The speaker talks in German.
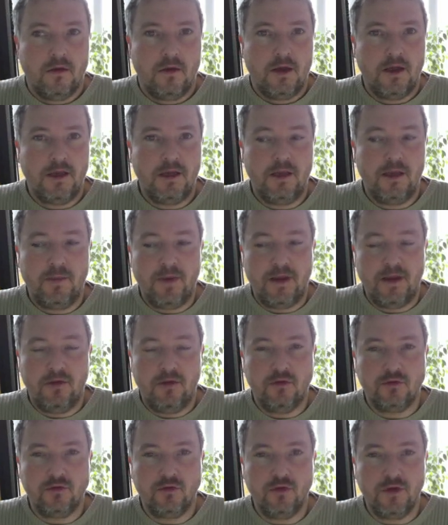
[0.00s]
Hi hier bei
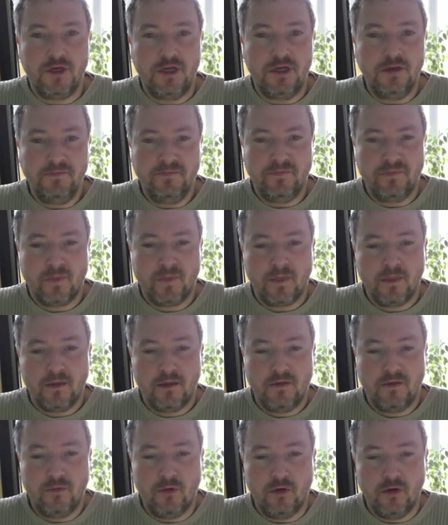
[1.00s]
Hotodi.
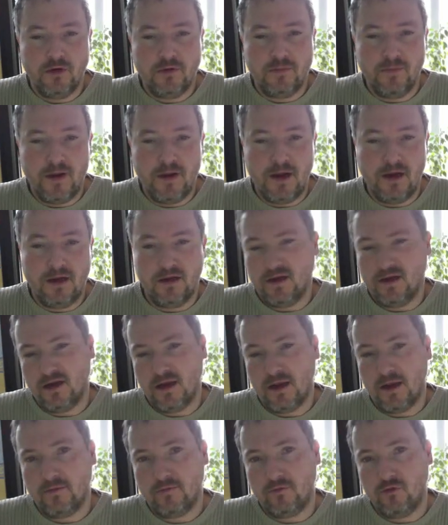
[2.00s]
Ich will euch mal ein
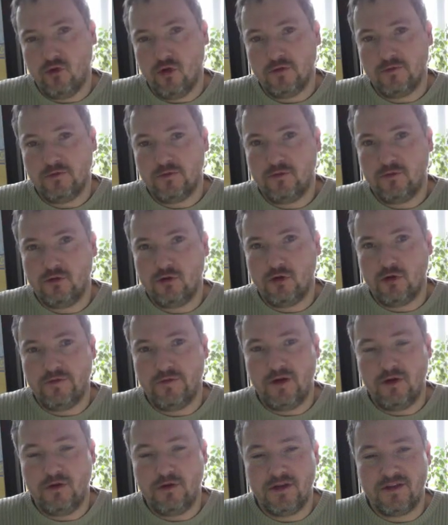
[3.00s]
ganz kurzes
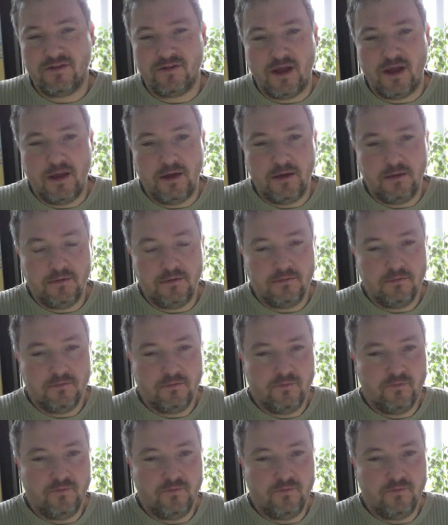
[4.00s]
Tutorial heute zeigen.